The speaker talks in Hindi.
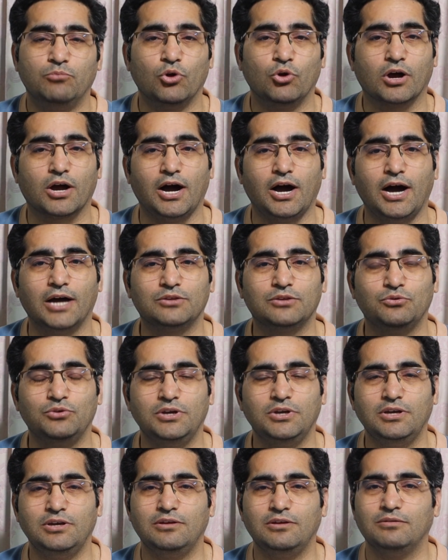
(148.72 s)
मुलाकात
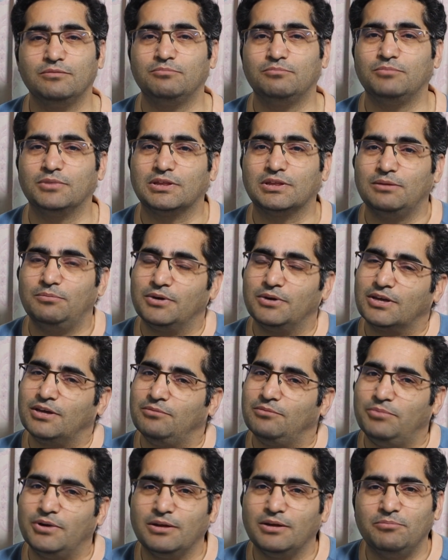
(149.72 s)
हुई मतलब है
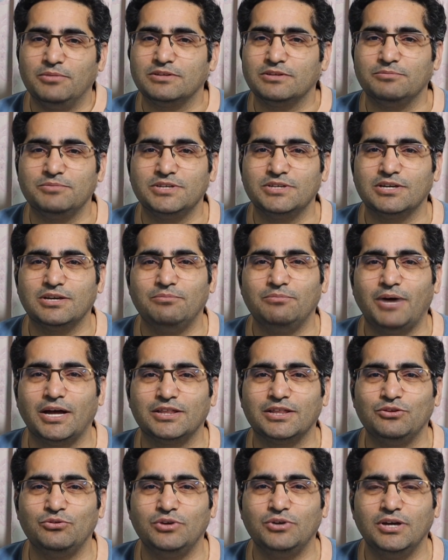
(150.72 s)
कि बड़े मज़े मज़े की
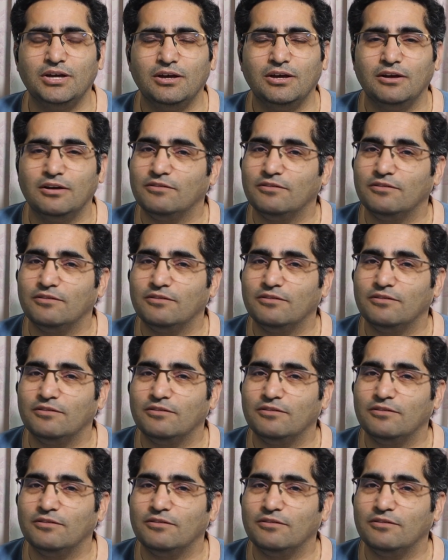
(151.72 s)
बातें हुई